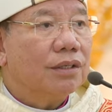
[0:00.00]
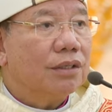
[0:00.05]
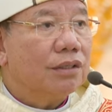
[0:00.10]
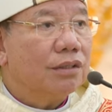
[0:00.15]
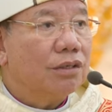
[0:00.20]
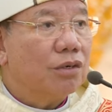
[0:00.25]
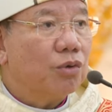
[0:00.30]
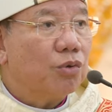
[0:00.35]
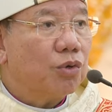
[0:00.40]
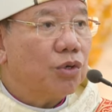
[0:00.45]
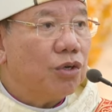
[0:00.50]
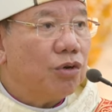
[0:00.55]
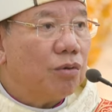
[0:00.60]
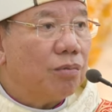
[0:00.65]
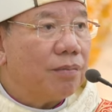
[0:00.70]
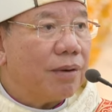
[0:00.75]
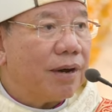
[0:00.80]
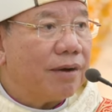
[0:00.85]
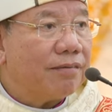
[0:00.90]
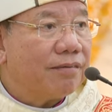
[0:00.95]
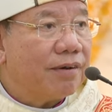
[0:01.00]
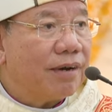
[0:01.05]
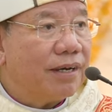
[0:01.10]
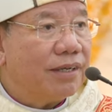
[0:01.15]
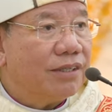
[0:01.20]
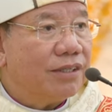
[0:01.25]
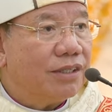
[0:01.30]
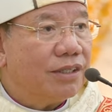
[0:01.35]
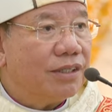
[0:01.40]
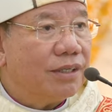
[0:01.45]
Thưa quý ông bà và
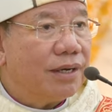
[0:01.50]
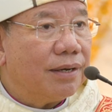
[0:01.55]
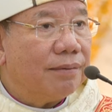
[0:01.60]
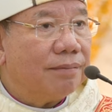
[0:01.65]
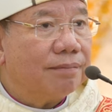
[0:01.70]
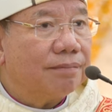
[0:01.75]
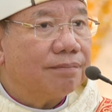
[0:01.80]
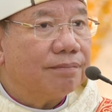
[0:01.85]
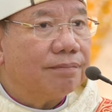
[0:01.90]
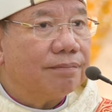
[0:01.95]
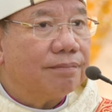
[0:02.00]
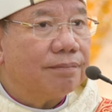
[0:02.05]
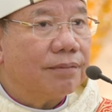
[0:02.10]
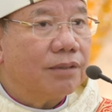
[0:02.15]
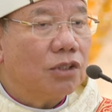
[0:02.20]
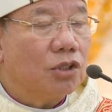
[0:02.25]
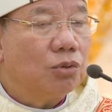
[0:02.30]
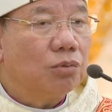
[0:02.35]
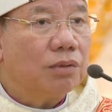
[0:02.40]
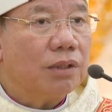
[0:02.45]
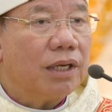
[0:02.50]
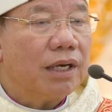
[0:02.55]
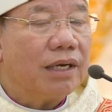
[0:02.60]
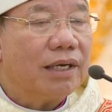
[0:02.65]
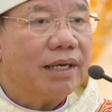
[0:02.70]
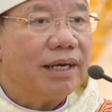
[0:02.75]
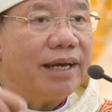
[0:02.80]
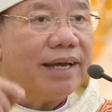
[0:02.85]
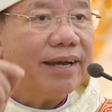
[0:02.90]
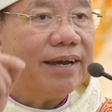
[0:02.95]
anh chị em, chúng ta
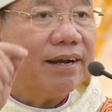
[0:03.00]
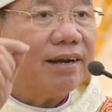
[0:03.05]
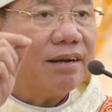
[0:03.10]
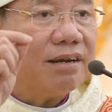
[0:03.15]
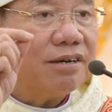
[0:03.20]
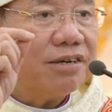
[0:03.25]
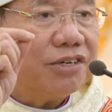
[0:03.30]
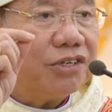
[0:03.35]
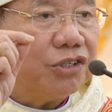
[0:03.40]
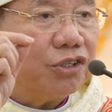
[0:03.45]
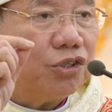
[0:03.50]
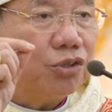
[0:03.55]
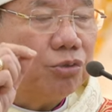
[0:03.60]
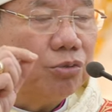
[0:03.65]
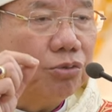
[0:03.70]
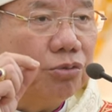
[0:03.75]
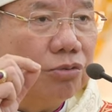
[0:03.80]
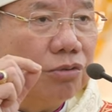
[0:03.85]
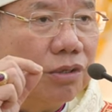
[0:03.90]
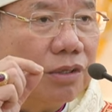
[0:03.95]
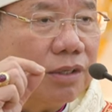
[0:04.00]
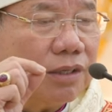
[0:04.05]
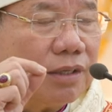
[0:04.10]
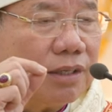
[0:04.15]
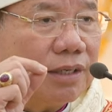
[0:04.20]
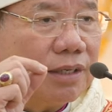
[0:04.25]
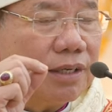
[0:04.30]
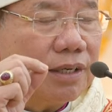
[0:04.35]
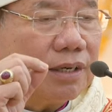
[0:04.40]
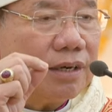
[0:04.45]
nghe lời Chúa
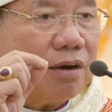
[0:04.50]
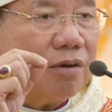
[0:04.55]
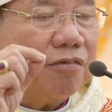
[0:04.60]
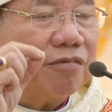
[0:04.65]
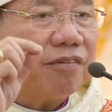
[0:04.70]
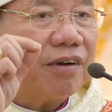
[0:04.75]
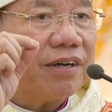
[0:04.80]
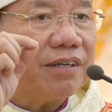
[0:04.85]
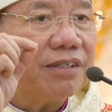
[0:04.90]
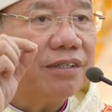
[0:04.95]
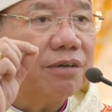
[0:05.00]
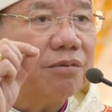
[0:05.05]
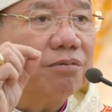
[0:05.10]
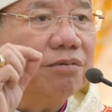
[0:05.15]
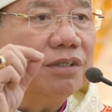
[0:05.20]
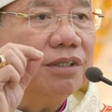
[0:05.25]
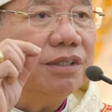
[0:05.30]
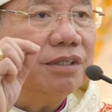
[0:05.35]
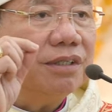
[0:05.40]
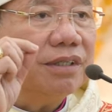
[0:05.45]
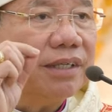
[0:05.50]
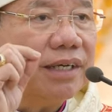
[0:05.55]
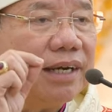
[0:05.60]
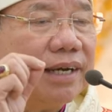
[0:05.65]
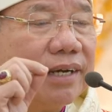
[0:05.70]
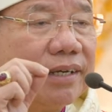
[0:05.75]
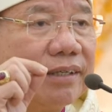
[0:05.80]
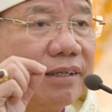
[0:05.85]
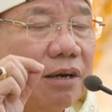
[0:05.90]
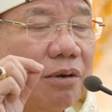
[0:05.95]
không phải giống như
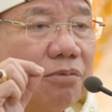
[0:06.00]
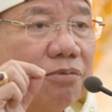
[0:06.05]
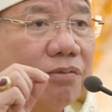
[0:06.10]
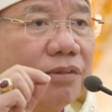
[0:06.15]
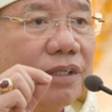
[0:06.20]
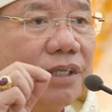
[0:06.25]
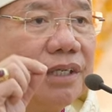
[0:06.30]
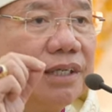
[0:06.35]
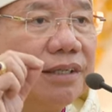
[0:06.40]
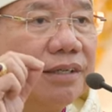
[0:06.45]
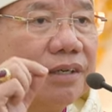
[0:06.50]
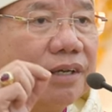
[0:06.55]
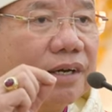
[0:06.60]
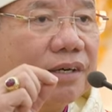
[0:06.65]
nghe thông tin